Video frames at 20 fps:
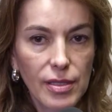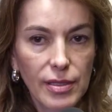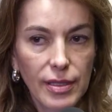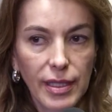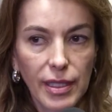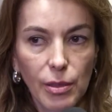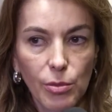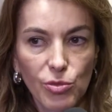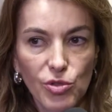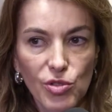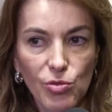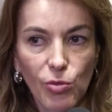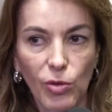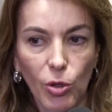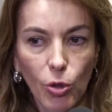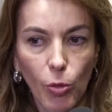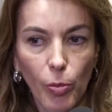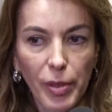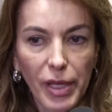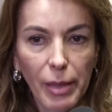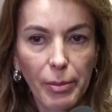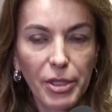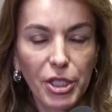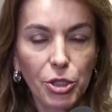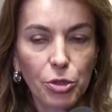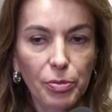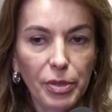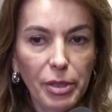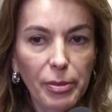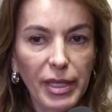temos um
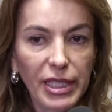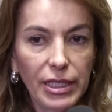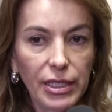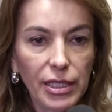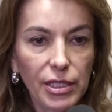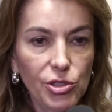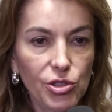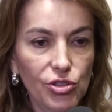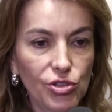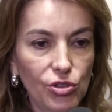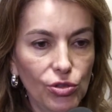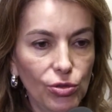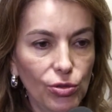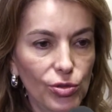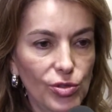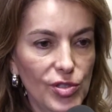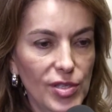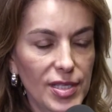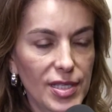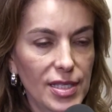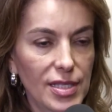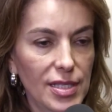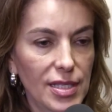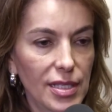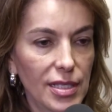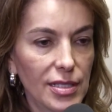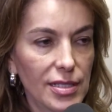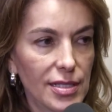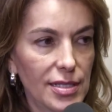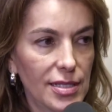acompanhamento permanente de todos
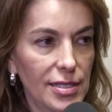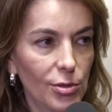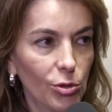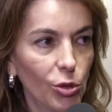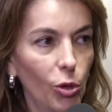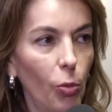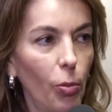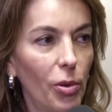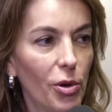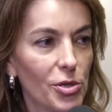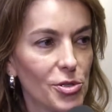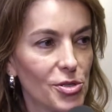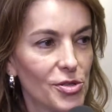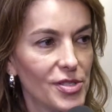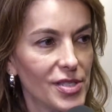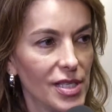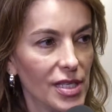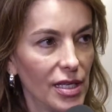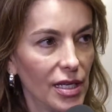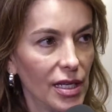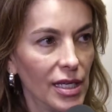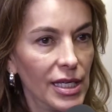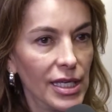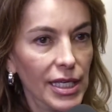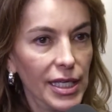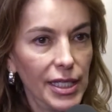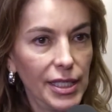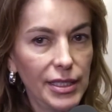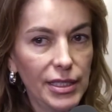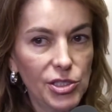esses índices. Eu não posso ser
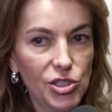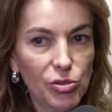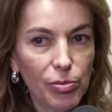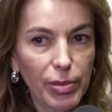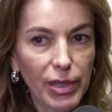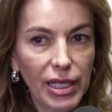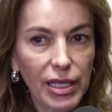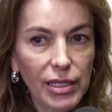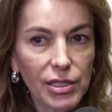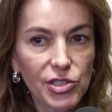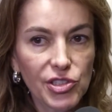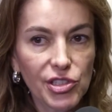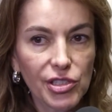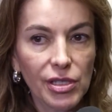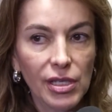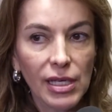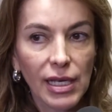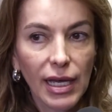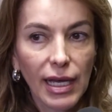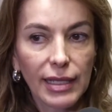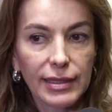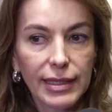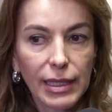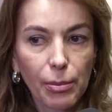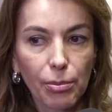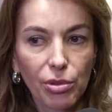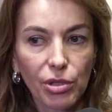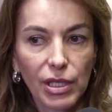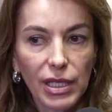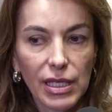inadimplente,
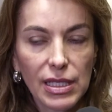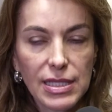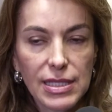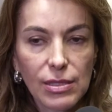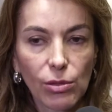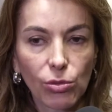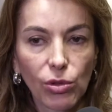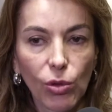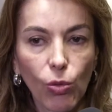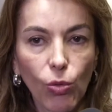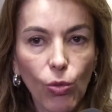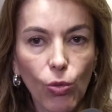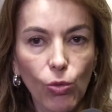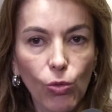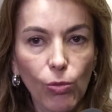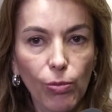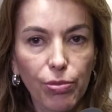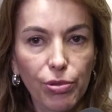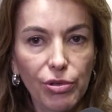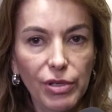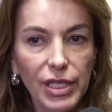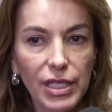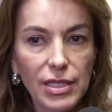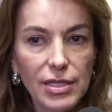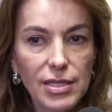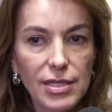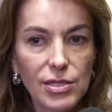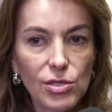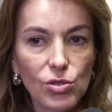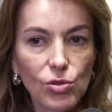até porque se eu não cumpro
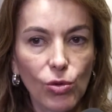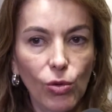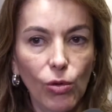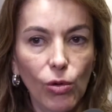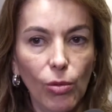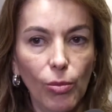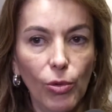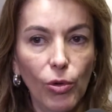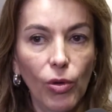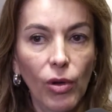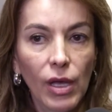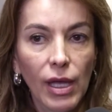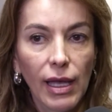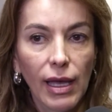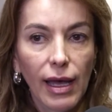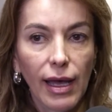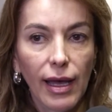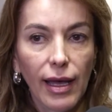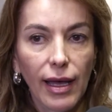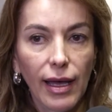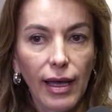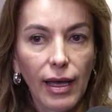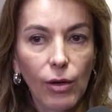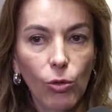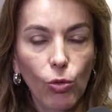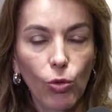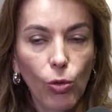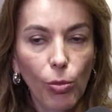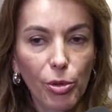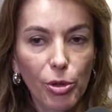índices como
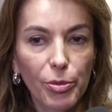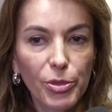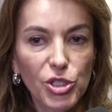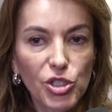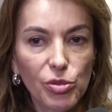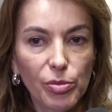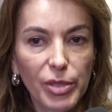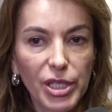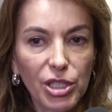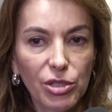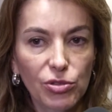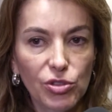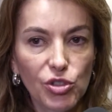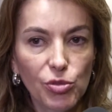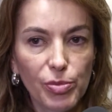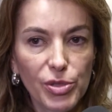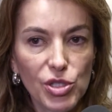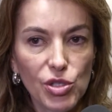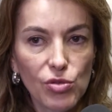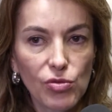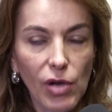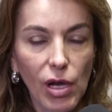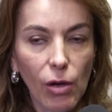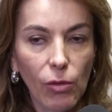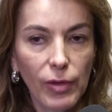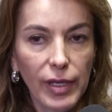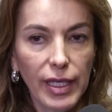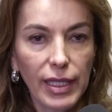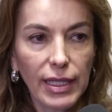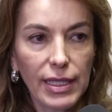ah, o comprometimento de
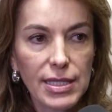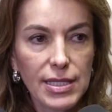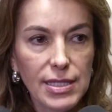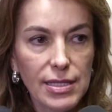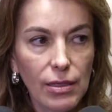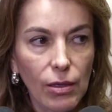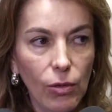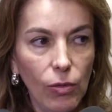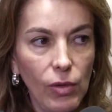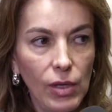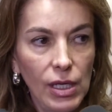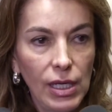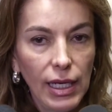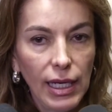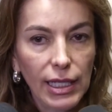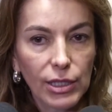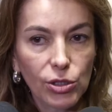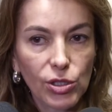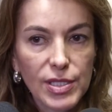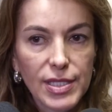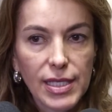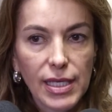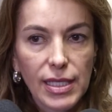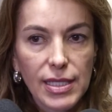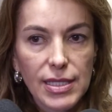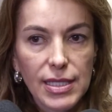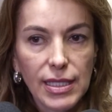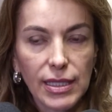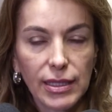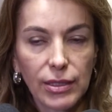pessoal em relação à nossa
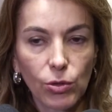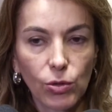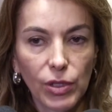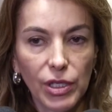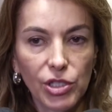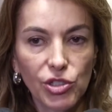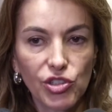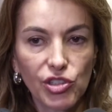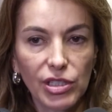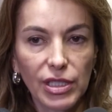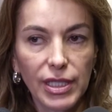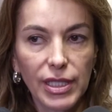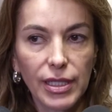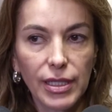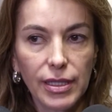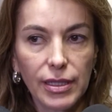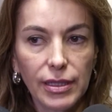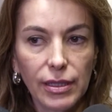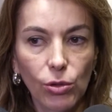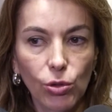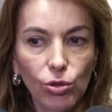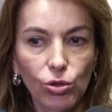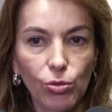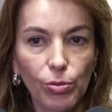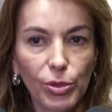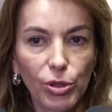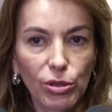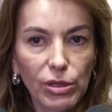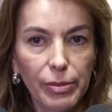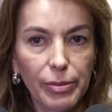receita corrente líquida ou
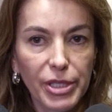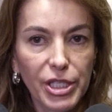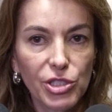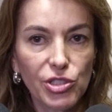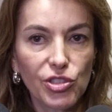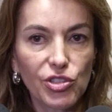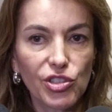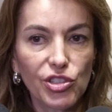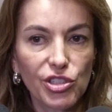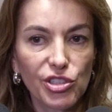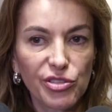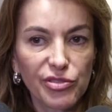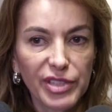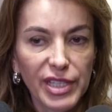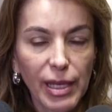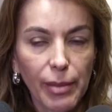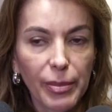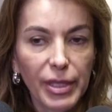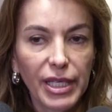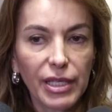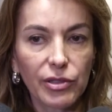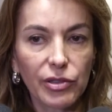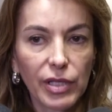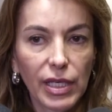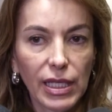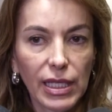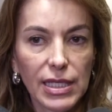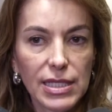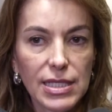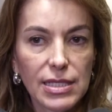do meu limite de
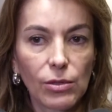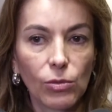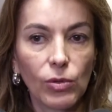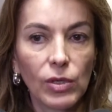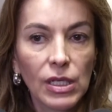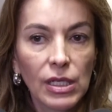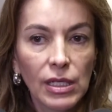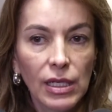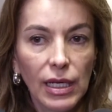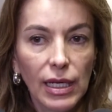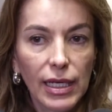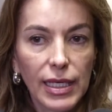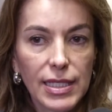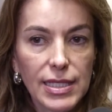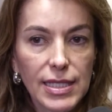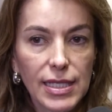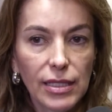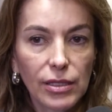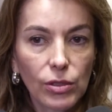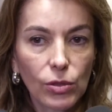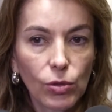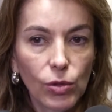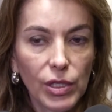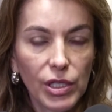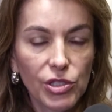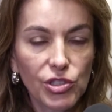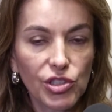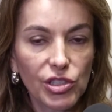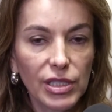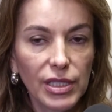endividamento em relação à receita
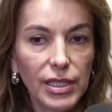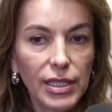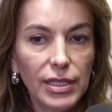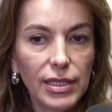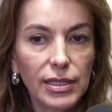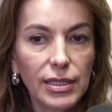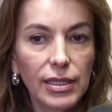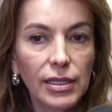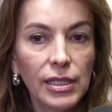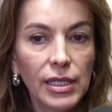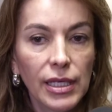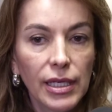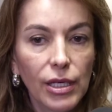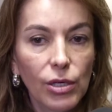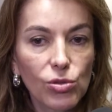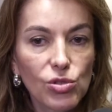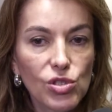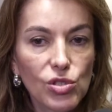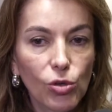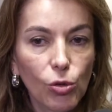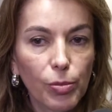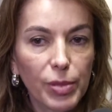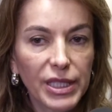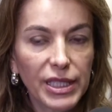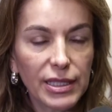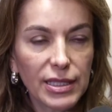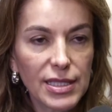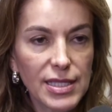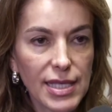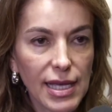corrente líquida, eu sou
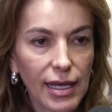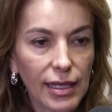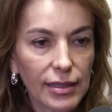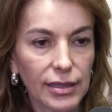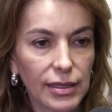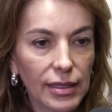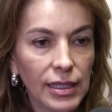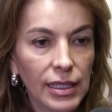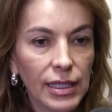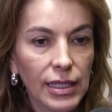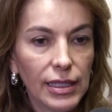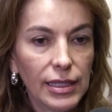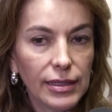penalizada.